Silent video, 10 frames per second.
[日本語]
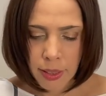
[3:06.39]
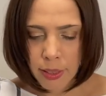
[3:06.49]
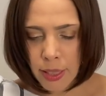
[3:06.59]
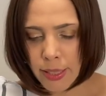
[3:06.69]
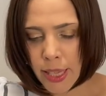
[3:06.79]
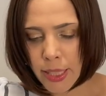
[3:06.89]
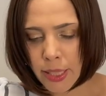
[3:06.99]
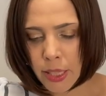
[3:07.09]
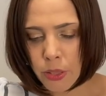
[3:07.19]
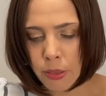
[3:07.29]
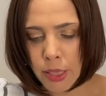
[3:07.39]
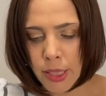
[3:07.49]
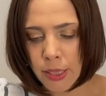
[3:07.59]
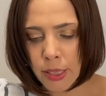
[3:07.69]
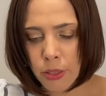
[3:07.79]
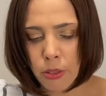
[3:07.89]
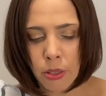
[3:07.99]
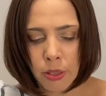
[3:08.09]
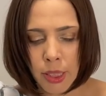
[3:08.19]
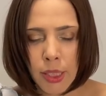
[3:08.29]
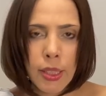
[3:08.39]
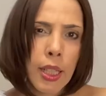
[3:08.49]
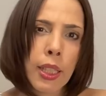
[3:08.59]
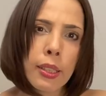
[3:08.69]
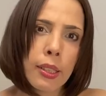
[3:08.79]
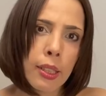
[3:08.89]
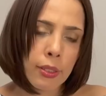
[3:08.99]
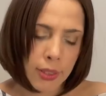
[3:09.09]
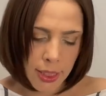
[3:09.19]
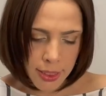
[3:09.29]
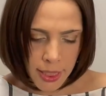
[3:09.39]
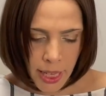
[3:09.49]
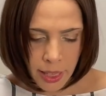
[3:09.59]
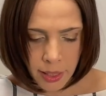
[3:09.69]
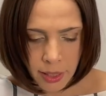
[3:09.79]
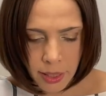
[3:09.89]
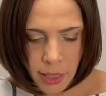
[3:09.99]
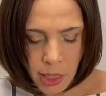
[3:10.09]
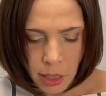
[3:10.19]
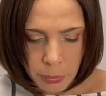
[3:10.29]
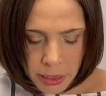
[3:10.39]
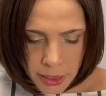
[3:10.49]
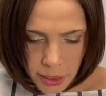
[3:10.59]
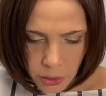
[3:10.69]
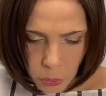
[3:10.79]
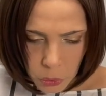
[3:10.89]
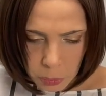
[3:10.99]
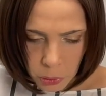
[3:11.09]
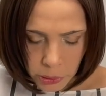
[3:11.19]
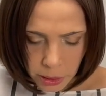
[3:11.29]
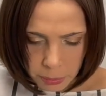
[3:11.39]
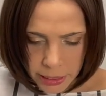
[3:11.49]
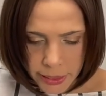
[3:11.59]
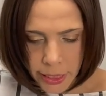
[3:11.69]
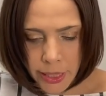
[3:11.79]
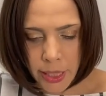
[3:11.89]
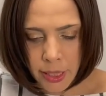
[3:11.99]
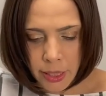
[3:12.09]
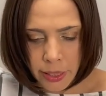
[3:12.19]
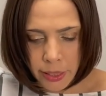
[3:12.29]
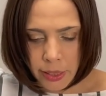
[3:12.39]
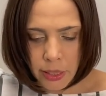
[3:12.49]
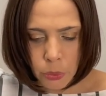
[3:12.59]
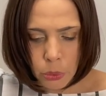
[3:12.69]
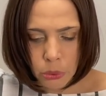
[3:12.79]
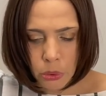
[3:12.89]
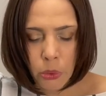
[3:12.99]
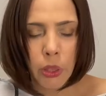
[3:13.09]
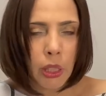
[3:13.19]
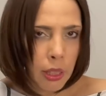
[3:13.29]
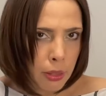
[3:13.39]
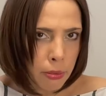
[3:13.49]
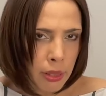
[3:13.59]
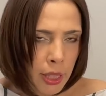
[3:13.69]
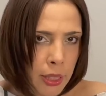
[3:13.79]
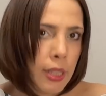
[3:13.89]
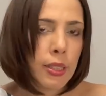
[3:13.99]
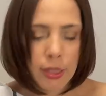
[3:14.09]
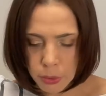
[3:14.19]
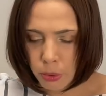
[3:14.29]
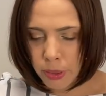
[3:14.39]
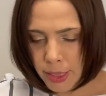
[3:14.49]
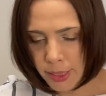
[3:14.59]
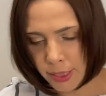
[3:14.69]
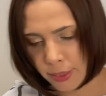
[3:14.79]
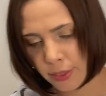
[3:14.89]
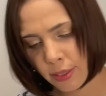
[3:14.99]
経済成長率が徐々に下がっていくんですね。また先ほども言いましたが、韓国のインフレが深刻なんです。